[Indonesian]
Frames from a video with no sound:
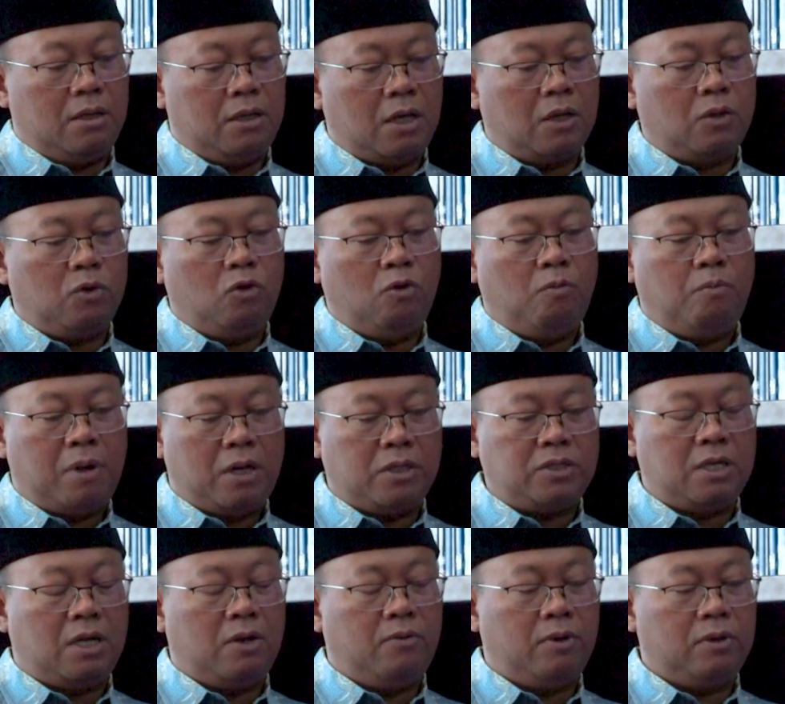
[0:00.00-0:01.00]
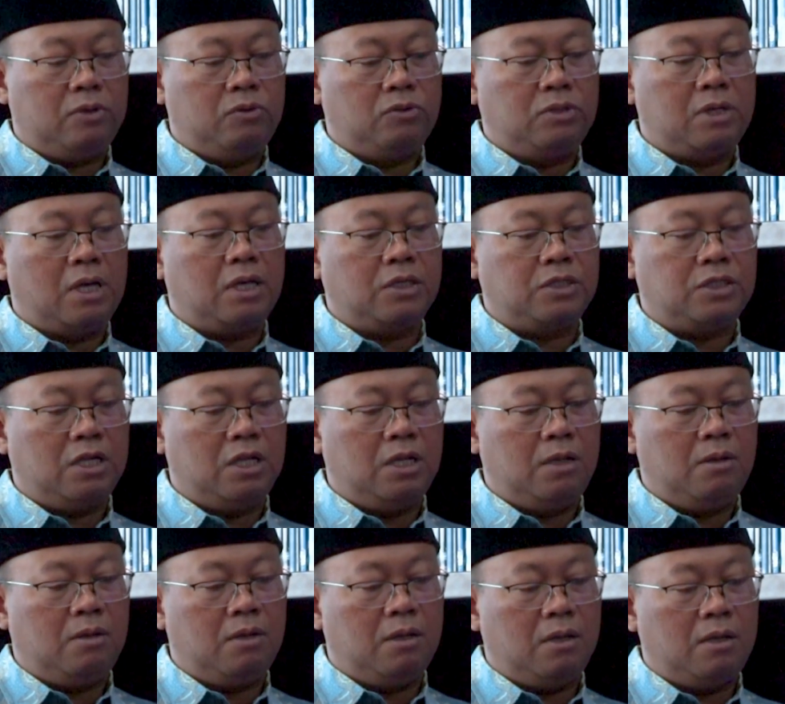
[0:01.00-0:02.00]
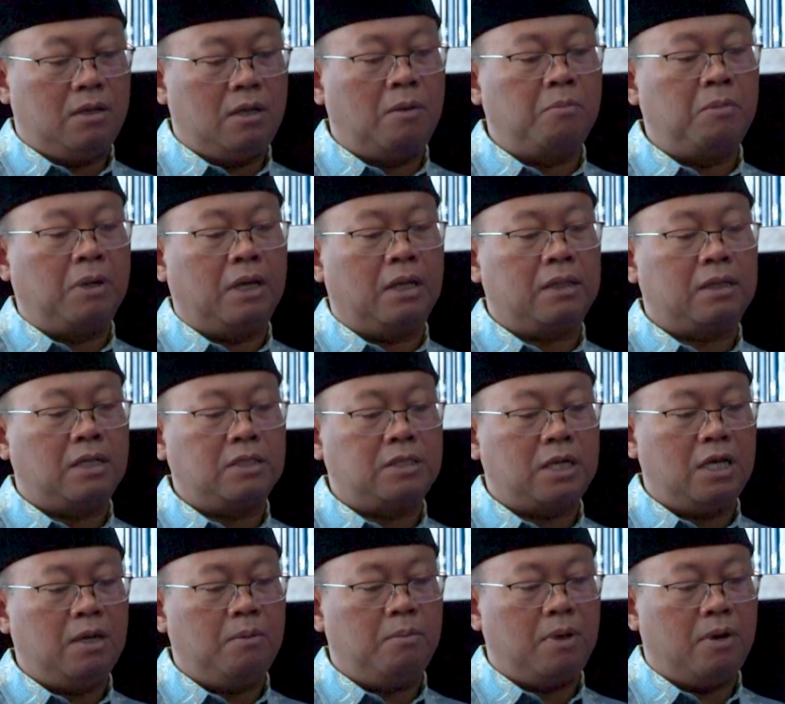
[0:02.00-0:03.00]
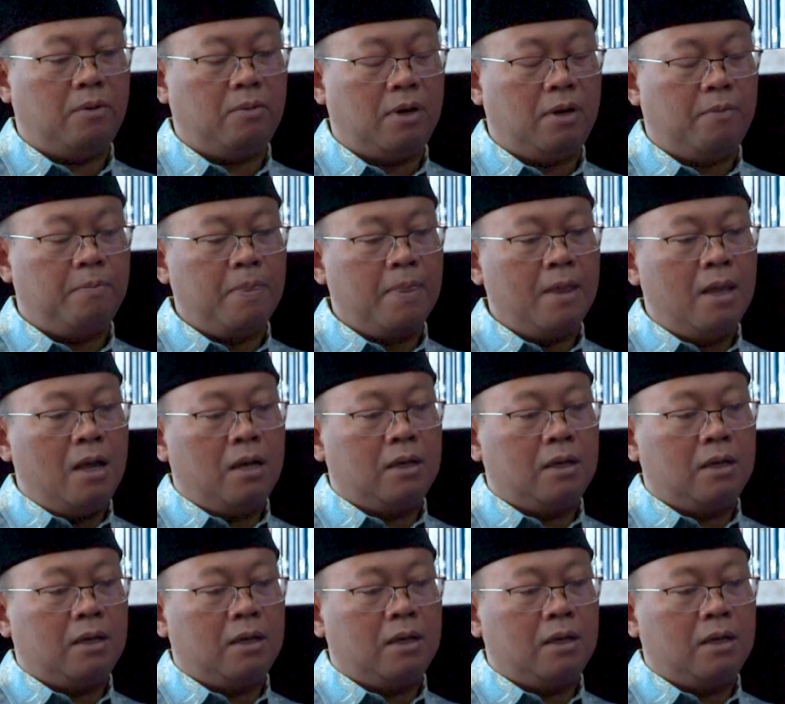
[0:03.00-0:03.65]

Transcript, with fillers: eh, yang dulu baca waktu saya kecil yang mengingatkan saya bahwa